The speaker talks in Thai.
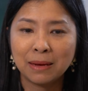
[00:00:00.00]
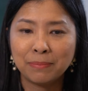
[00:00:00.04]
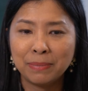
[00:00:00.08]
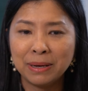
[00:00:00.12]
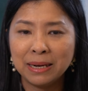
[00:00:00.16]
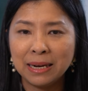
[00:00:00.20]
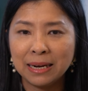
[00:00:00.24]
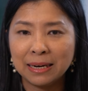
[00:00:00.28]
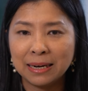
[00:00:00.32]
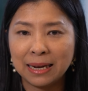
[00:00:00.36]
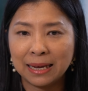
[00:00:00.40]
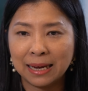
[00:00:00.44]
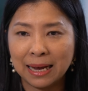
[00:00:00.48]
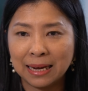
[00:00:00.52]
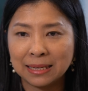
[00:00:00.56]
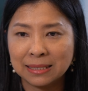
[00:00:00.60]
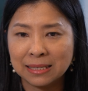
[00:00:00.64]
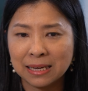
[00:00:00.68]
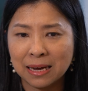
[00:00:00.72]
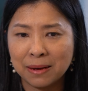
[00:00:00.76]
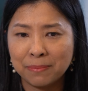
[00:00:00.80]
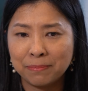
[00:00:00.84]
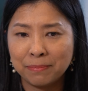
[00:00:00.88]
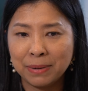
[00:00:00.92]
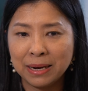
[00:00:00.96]
ทำให้เด็กๆอาจ
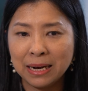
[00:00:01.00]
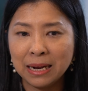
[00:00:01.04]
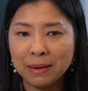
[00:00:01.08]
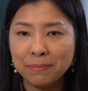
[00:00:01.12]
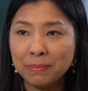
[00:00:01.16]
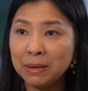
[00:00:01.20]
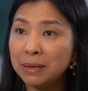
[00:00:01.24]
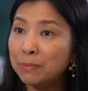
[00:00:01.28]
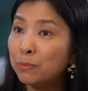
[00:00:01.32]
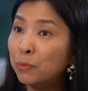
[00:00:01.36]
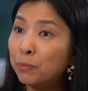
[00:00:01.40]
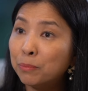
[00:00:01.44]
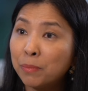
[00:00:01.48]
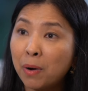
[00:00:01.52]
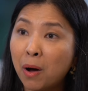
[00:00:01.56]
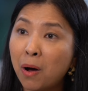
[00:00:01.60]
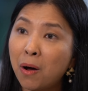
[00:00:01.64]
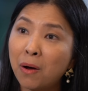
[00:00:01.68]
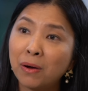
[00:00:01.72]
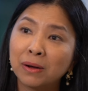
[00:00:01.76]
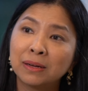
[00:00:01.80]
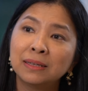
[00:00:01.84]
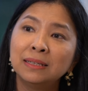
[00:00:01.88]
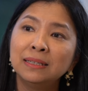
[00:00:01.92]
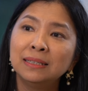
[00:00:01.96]
จะไม่ได้มีมุมมอ
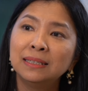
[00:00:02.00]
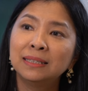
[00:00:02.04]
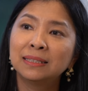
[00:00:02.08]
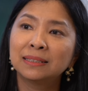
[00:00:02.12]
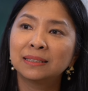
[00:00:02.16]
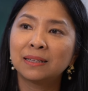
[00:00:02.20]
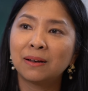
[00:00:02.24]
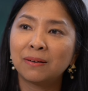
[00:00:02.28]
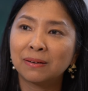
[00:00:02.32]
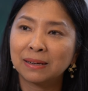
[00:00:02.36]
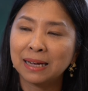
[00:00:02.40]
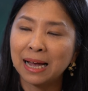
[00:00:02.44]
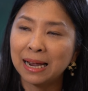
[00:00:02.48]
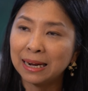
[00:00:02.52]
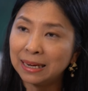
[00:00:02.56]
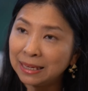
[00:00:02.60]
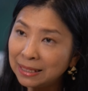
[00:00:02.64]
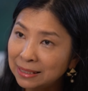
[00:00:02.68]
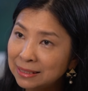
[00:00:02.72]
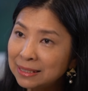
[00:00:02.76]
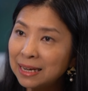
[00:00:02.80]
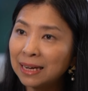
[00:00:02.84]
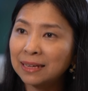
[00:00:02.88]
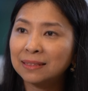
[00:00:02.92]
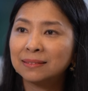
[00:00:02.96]
งต่อการ
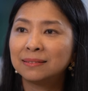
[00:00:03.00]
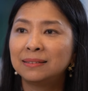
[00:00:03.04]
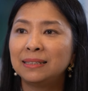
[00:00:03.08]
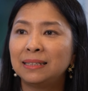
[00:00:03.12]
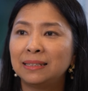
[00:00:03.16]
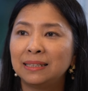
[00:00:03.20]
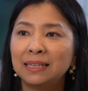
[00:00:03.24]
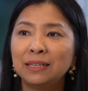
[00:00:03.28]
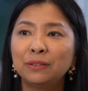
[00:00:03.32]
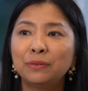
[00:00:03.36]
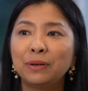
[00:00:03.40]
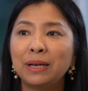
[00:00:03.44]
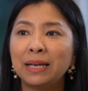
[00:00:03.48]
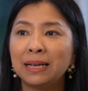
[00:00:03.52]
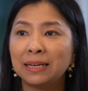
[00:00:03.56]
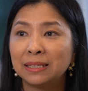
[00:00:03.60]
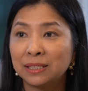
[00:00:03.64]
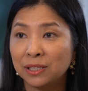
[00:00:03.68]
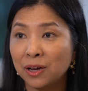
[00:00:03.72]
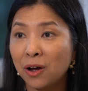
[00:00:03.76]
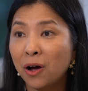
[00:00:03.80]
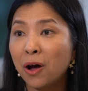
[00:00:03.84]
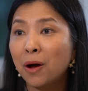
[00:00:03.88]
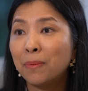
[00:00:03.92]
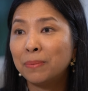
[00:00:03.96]
เลือกสิ่งที่ตัวเอง
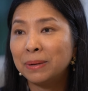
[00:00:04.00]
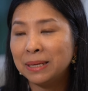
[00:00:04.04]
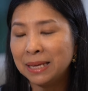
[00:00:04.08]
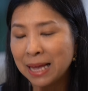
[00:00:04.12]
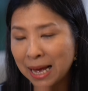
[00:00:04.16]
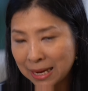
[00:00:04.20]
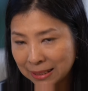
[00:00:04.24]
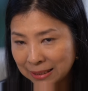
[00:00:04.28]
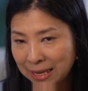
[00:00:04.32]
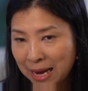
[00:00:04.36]
ชอบหรืออยาก